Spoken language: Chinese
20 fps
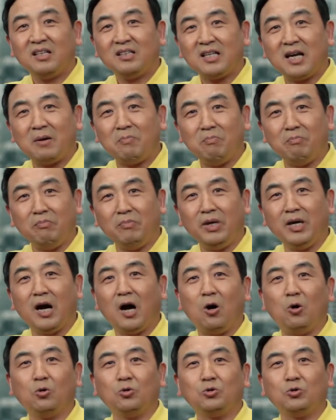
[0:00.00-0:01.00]
他
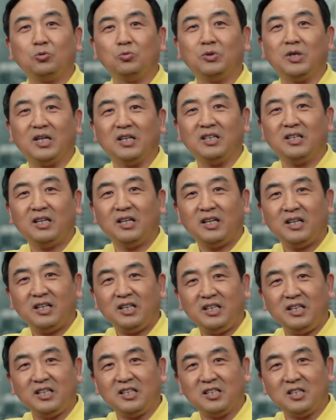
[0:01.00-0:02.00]
描述着
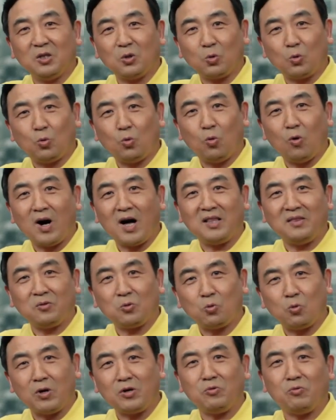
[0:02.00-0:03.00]
一个国安
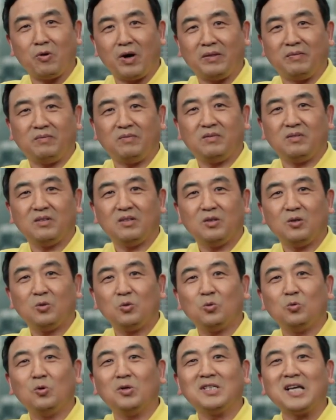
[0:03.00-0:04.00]
官员，
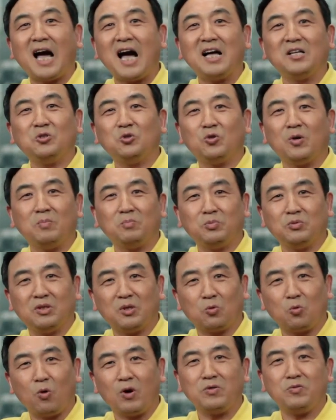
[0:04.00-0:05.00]
国家安全部
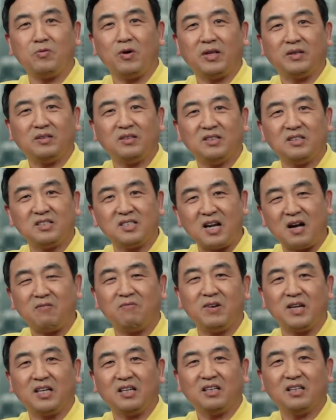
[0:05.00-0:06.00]
的官员
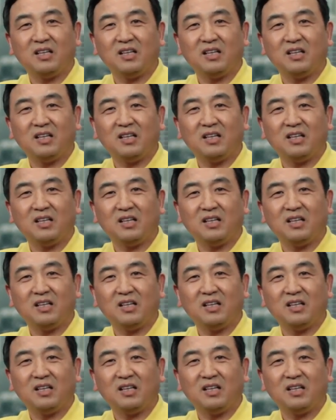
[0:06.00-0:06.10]
上尉，